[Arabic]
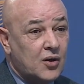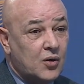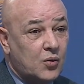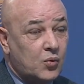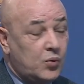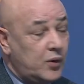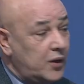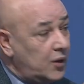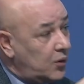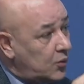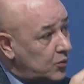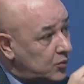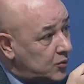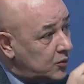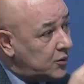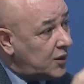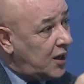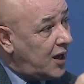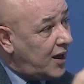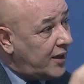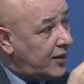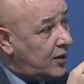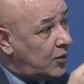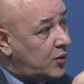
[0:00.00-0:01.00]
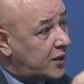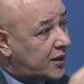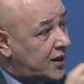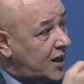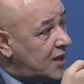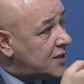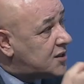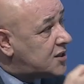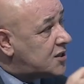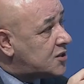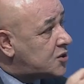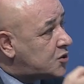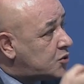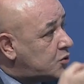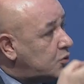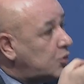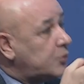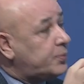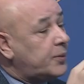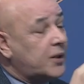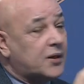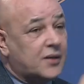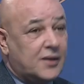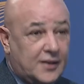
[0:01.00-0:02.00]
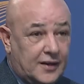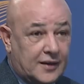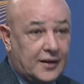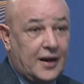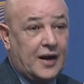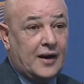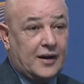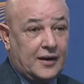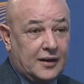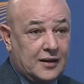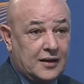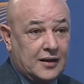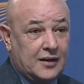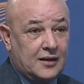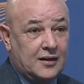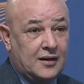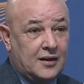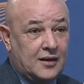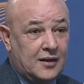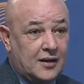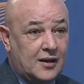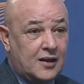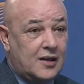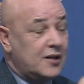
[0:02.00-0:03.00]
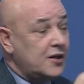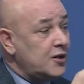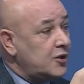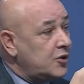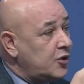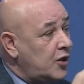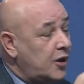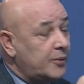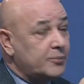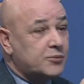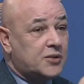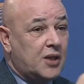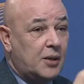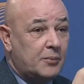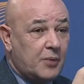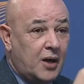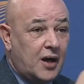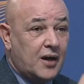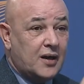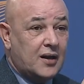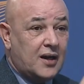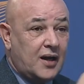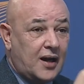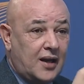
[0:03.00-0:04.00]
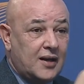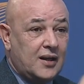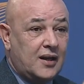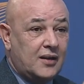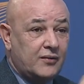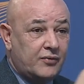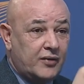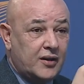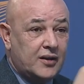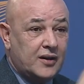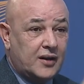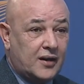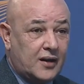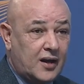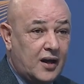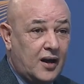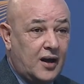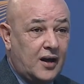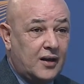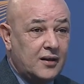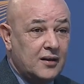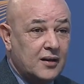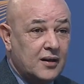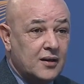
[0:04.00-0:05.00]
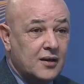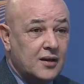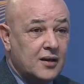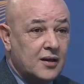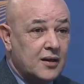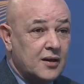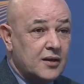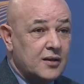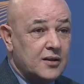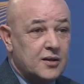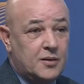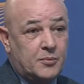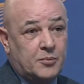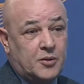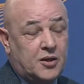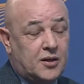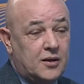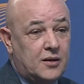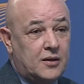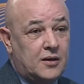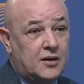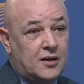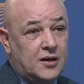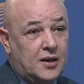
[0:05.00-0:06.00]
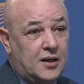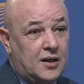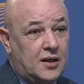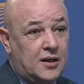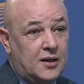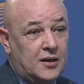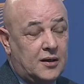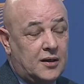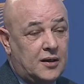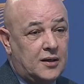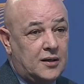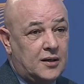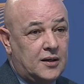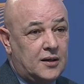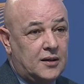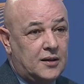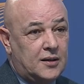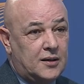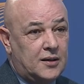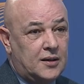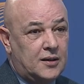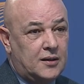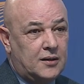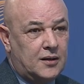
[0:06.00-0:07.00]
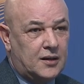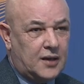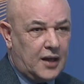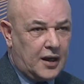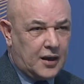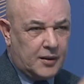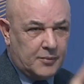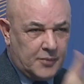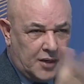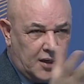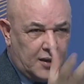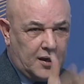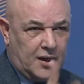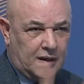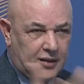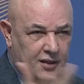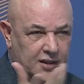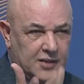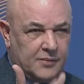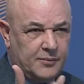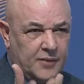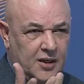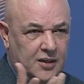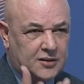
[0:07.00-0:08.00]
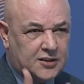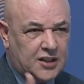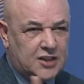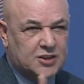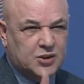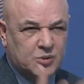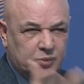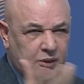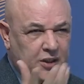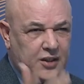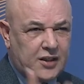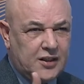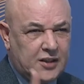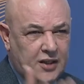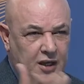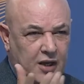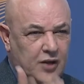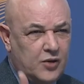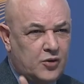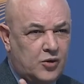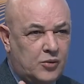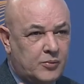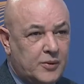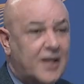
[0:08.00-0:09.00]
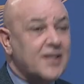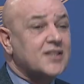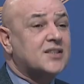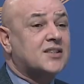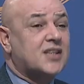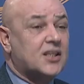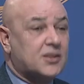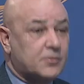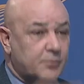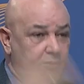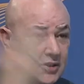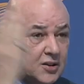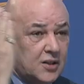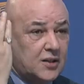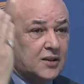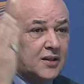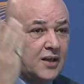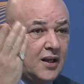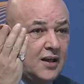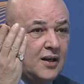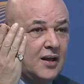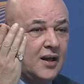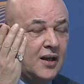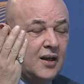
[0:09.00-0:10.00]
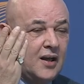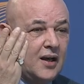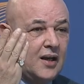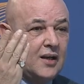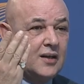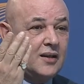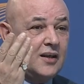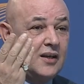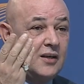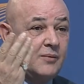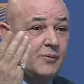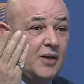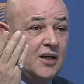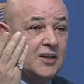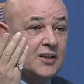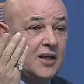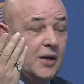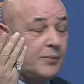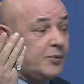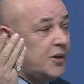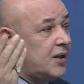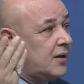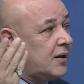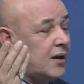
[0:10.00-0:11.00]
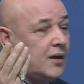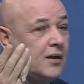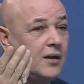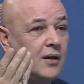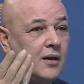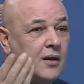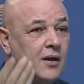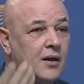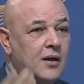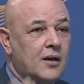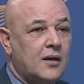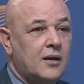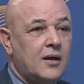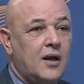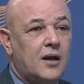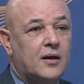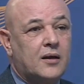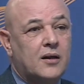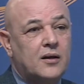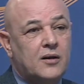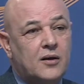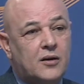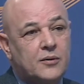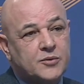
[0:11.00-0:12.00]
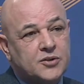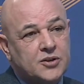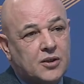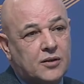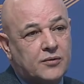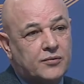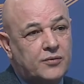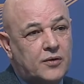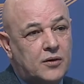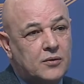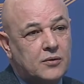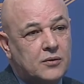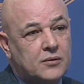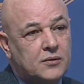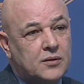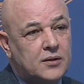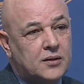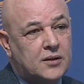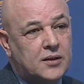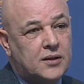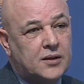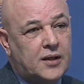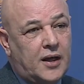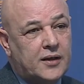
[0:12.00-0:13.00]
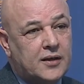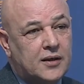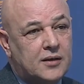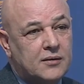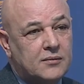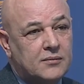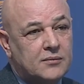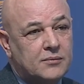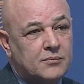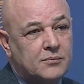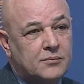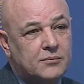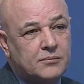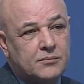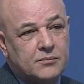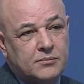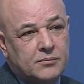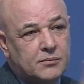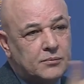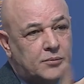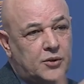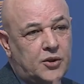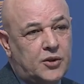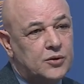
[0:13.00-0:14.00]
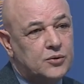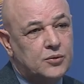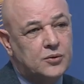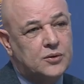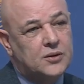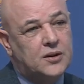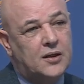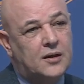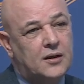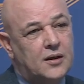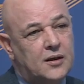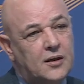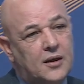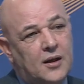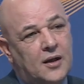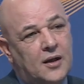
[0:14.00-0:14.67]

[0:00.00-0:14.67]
ويقولون هذا هو كأس السوبر العراقي اللي صحيح. اليوم تبارى عليه فريقان يمكن آه، رغم أن القيمة التسويقية لهم ليست بتلك القيمة الكبيرة لكنهم صرفوا يعني بحدود